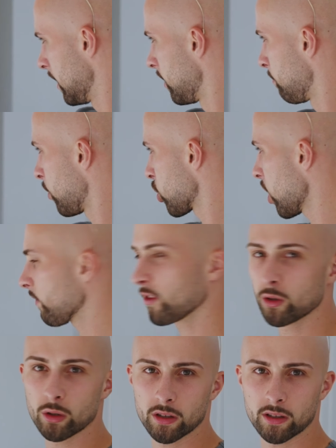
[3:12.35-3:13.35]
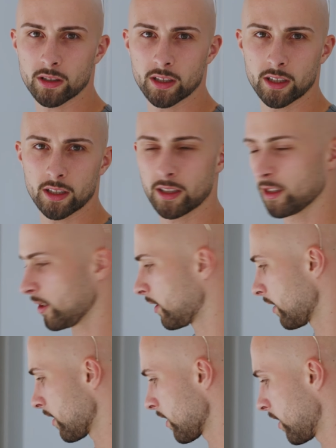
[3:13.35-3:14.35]
Hier ein paar Schachfiguren, äh,
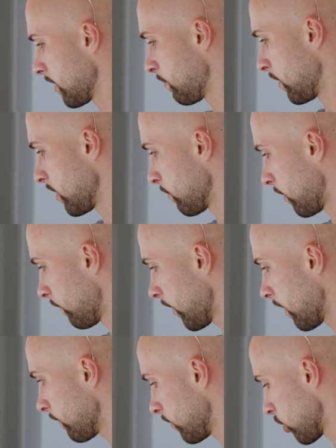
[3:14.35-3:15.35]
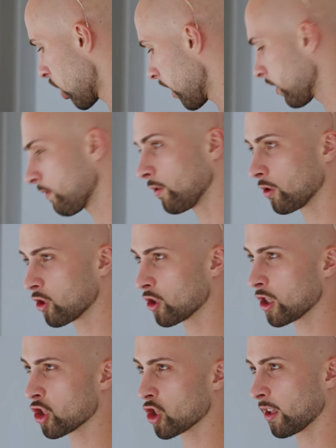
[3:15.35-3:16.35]
tatsächlich bin ich immer ein Fan von Schach, von
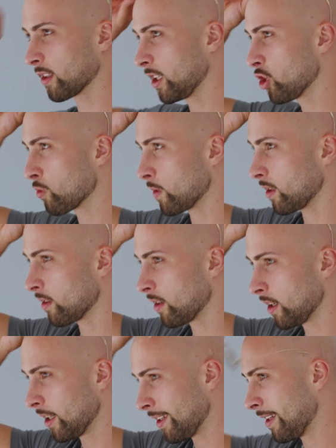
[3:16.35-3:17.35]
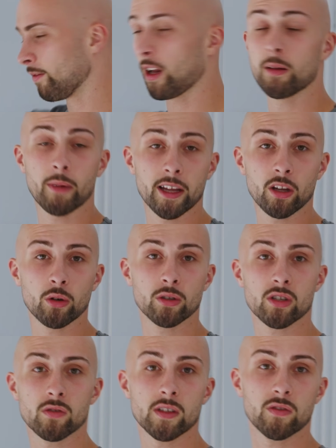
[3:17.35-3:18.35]
äh, Strategiespielen, weil in meinen Augen
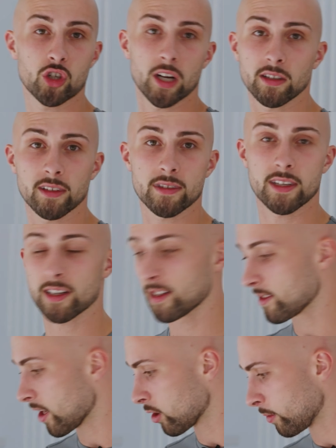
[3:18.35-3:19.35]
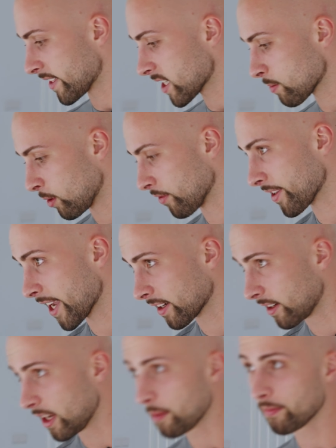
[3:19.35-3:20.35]
ist sowas wie Schach tatsächlich sehr übersetzbar aufs
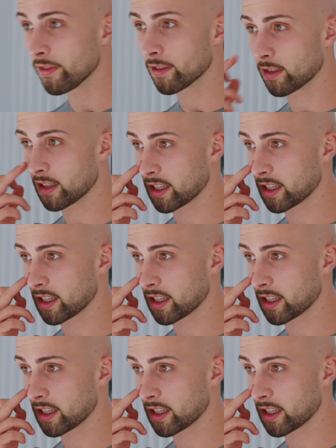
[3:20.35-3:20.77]
eigene Leben.